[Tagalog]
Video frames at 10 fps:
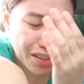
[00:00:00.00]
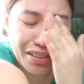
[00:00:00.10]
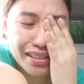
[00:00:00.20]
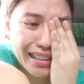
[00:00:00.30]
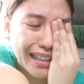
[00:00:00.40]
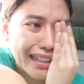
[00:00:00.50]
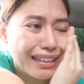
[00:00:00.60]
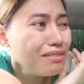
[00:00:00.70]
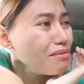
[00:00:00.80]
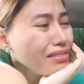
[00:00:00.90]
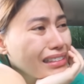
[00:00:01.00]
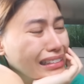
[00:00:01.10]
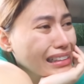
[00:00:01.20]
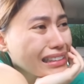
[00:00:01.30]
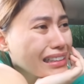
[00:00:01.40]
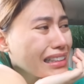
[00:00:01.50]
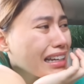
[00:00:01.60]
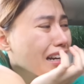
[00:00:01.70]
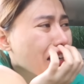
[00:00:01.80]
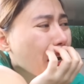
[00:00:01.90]
Sorry. Kasi hindi
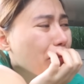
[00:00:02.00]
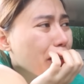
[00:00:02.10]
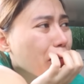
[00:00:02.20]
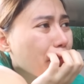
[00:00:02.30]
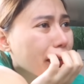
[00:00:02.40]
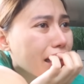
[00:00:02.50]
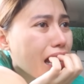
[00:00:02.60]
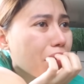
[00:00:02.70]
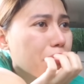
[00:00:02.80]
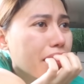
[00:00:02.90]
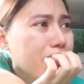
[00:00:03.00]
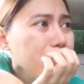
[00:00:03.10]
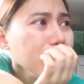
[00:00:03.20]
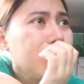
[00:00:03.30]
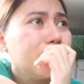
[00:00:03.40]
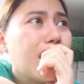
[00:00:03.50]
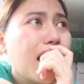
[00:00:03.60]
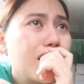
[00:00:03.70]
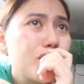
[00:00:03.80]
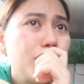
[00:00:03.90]
ka na namin napaglaban.
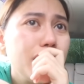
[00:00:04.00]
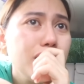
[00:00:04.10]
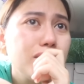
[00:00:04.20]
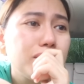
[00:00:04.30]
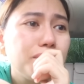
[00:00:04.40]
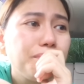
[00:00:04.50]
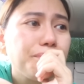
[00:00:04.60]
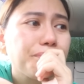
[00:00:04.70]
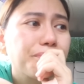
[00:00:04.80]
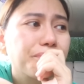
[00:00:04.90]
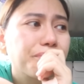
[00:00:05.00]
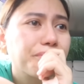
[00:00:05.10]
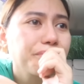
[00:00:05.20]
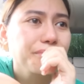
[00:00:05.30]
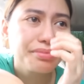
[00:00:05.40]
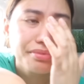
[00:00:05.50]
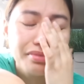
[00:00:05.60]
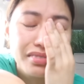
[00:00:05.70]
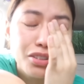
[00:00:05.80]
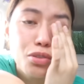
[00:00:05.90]
Actually, nung
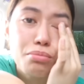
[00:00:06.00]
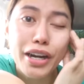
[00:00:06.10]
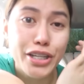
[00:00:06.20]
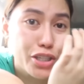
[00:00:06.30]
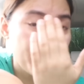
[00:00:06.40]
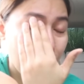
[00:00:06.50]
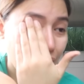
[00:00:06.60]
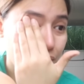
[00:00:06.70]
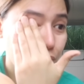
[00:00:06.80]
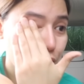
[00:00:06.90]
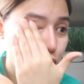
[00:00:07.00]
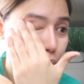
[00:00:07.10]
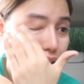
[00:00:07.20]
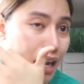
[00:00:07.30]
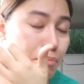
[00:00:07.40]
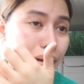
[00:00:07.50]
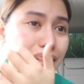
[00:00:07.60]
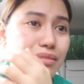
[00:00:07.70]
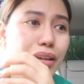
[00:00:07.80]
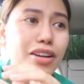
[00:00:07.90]
nung March pa. March pa
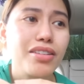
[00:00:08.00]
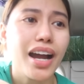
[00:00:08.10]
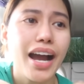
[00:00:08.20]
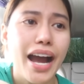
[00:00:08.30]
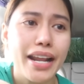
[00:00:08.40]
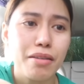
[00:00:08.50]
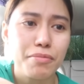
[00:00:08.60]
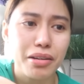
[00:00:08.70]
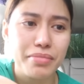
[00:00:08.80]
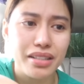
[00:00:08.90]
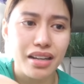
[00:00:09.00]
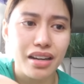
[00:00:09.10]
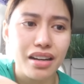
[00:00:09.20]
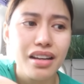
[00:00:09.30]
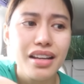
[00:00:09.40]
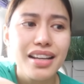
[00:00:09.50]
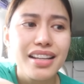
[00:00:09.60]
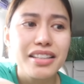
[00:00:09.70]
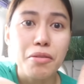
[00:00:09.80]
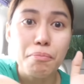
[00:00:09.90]
dapat. Pero nakahanap kami ng,
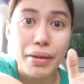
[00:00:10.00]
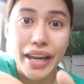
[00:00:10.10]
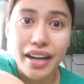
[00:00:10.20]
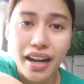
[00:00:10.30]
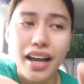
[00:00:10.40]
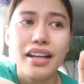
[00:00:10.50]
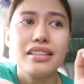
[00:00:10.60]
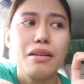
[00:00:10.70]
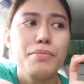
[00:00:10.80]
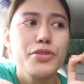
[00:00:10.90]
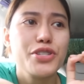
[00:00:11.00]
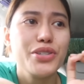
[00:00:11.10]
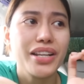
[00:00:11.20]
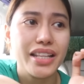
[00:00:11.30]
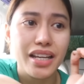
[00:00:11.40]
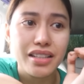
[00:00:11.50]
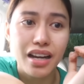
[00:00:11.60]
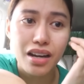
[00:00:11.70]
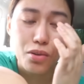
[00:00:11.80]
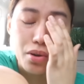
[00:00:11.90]
ng pera. Tapos yun nga,
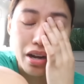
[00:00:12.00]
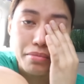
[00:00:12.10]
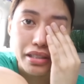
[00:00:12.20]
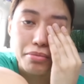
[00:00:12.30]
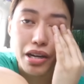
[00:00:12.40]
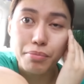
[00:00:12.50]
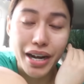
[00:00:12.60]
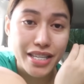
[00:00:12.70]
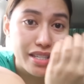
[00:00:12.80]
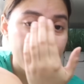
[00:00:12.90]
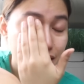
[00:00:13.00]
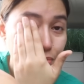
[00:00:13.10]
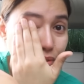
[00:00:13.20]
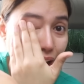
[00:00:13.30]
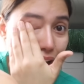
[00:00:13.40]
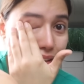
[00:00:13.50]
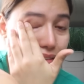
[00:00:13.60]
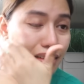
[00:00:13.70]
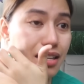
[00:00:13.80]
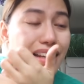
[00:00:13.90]
nakakuha kami ng mga project sa brand.